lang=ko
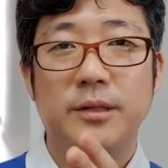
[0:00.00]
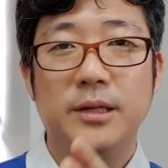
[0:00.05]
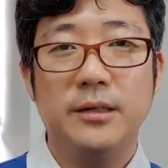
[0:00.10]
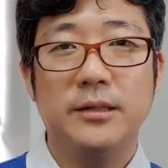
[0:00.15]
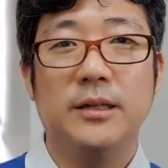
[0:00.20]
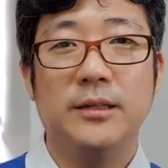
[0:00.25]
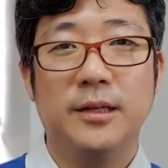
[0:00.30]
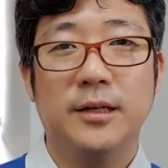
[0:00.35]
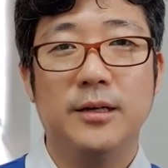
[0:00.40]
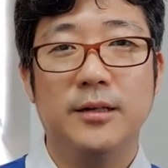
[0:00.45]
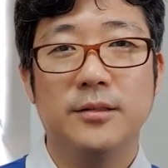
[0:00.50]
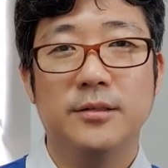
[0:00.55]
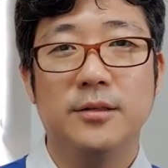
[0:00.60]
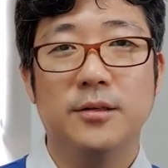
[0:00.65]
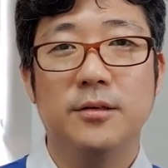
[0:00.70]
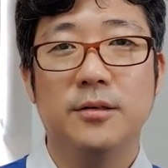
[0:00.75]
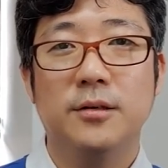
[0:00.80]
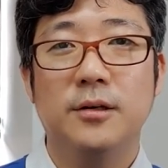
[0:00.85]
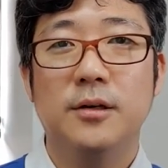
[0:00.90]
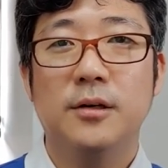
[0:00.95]
딱 나타났어
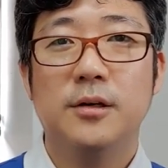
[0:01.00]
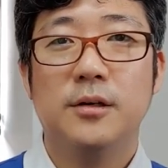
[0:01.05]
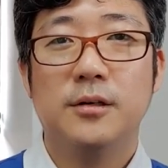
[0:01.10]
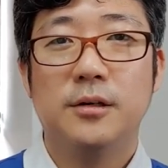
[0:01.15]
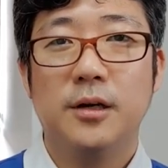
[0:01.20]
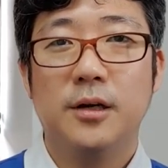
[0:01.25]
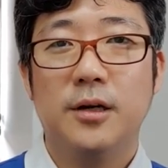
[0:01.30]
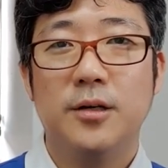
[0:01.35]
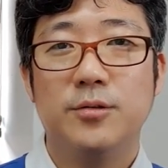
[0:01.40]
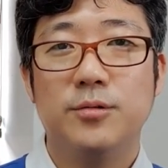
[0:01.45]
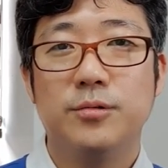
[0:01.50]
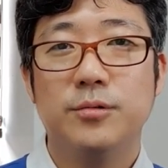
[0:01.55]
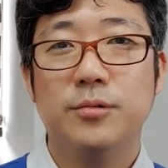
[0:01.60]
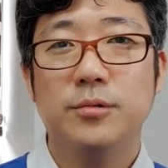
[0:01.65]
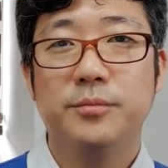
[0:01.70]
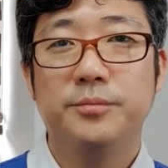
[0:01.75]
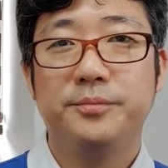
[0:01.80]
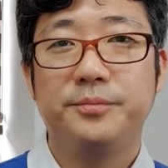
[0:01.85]
그래가지고